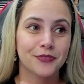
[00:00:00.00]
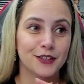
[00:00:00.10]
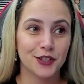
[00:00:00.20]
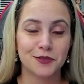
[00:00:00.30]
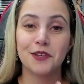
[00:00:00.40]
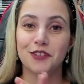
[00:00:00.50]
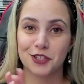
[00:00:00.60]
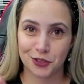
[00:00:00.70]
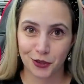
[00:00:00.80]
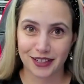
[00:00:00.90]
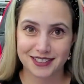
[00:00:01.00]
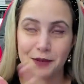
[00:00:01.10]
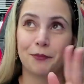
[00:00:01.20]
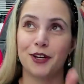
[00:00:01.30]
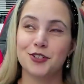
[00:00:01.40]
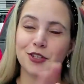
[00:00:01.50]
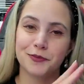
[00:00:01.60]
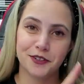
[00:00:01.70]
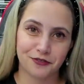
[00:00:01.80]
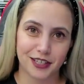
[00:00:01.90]
2022, depois de
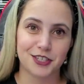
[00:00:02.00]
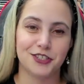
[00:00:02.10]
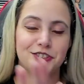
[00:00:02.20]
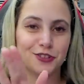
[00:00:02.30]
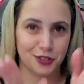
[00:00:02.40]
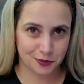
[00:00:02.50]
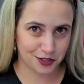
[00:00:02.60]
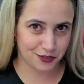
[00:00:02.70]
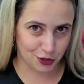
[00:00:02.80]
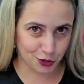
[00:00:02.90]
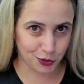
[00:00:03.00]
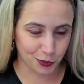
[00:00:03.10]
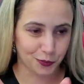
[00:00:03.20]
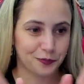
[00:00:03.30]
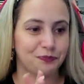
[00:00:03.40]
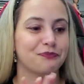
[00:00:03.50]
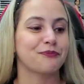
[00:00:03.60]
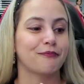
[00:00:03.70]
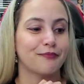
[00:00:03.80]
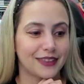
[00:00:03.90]
2020 e de 2021
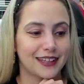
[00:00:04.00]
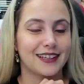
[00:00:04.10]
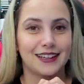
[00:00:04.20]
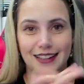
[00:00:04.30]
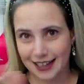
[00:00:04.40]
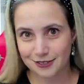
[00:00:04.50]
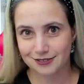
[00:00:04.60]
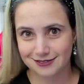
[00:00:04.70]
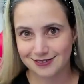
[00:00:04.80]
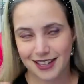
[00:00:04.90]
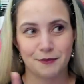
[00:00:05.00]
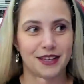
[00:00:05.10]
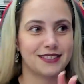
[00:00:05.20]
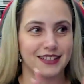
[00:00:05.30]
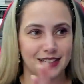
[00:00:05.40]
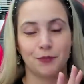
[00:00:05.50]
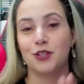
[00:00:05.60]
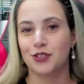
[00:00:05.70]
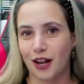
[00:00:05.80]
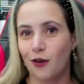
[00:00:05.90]
claro, né? Mas assim,
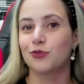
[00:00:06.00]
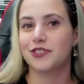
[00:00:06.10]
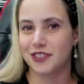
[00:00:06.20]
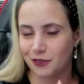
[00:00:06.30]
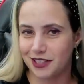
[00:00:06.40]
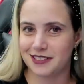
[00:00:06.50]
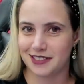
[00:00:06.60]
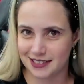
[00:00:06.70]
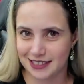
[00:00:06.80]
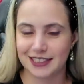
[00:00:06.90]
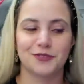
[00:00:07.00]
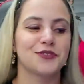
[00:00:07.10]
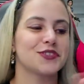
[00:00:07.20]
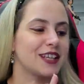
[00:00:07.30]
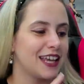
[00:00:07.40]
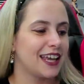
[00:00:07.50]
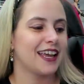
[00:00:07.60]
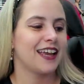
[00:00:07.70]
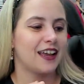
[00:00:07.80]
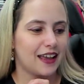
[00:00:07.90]
depois do que aconteceu nesses anos,
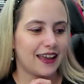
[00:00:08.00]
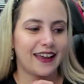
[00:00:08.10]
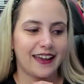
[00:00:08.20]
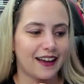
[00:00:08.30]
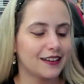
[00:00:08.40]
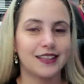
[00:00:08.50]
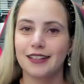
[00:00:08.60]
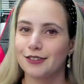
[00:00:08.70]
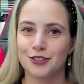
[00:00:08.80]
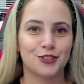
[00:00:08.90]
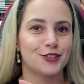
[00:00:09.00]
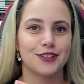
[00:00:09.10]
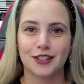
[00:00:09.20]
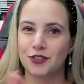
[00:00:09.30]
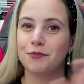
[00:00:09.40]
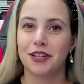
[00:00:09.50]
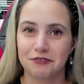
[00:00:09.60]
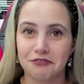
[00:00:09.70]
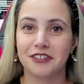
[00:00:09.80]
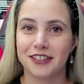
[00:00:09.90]
é aquilo, a gente só tá
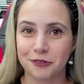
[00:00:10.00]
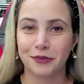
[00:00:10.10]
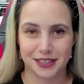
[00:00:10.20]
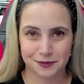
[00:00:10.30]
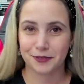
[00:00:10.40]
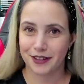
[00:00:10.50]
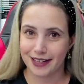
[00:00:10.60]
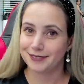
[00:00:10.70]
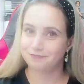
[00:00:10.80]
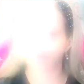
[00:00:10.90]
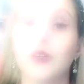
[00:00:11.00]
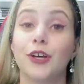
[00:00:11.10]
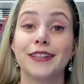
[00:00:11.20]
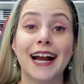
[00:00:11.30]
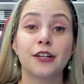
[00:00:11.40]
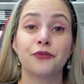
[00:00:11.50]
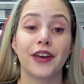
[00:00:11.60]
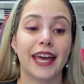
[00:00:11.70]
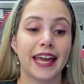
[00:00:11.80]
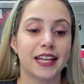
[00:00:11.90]
sobrevivendo mesmo, não é? Leonardo
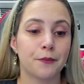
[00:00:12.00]
Ferreira